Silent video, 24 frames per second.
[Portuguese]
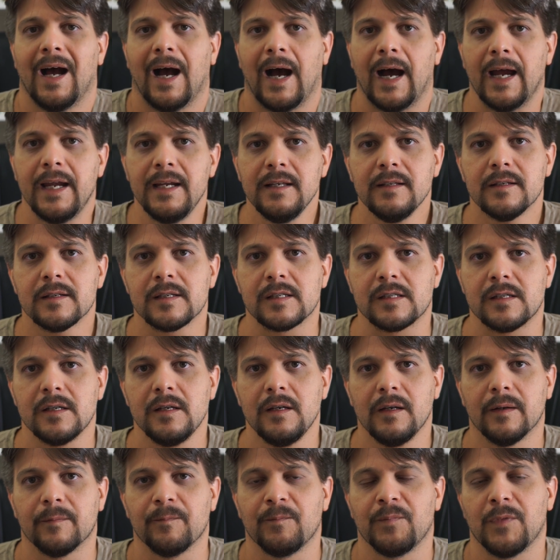Ainda
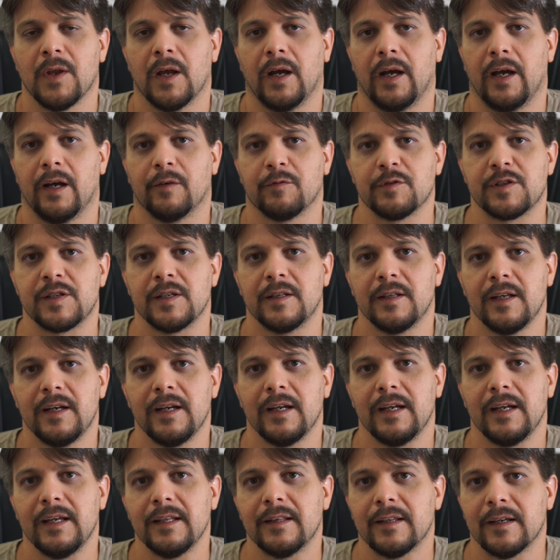assim, é, você
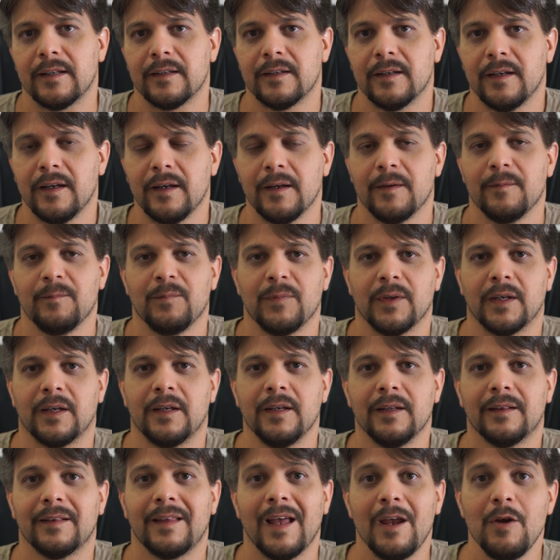teria que entender
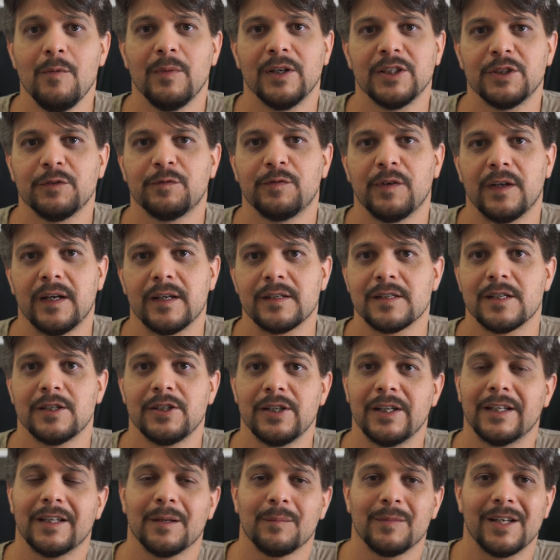que tem uma diferença
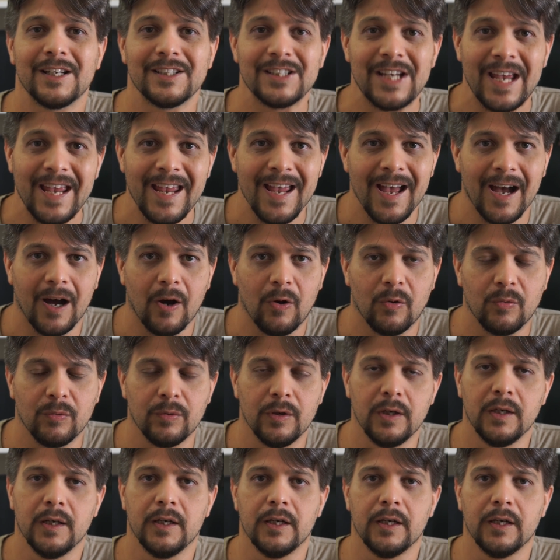de rentabilidade real.